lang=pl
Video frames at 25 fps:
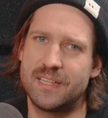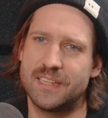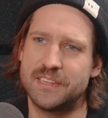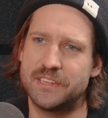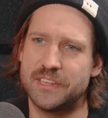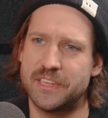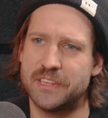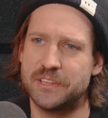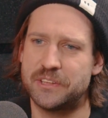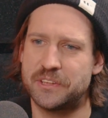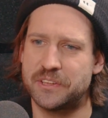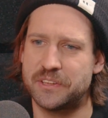
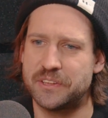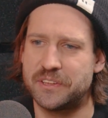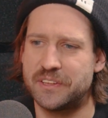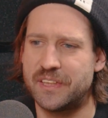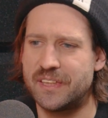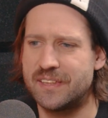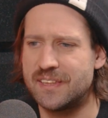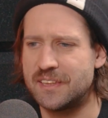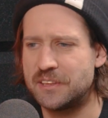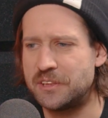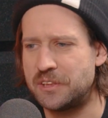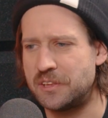rzeczy,
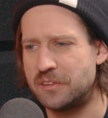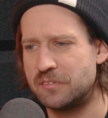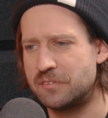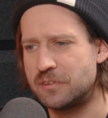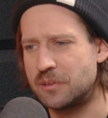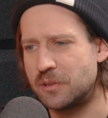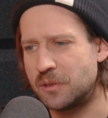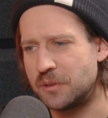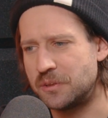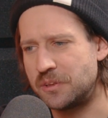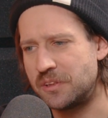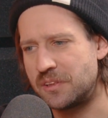jedna ci nie
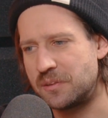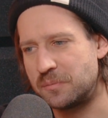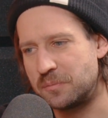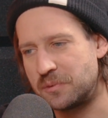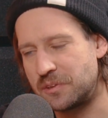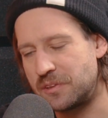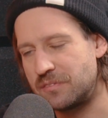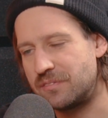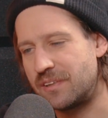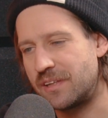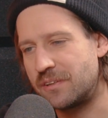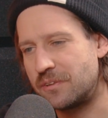wychodzi, to
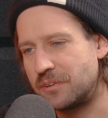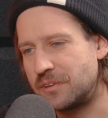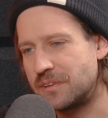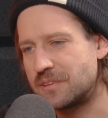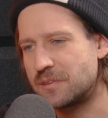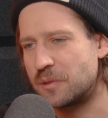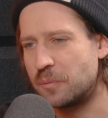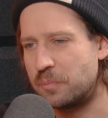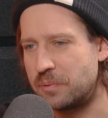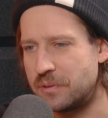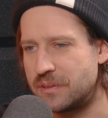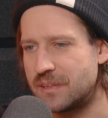może warto się
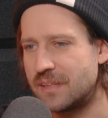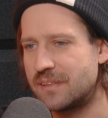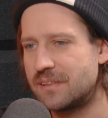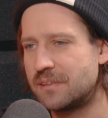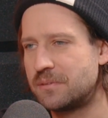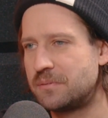skupić na tych,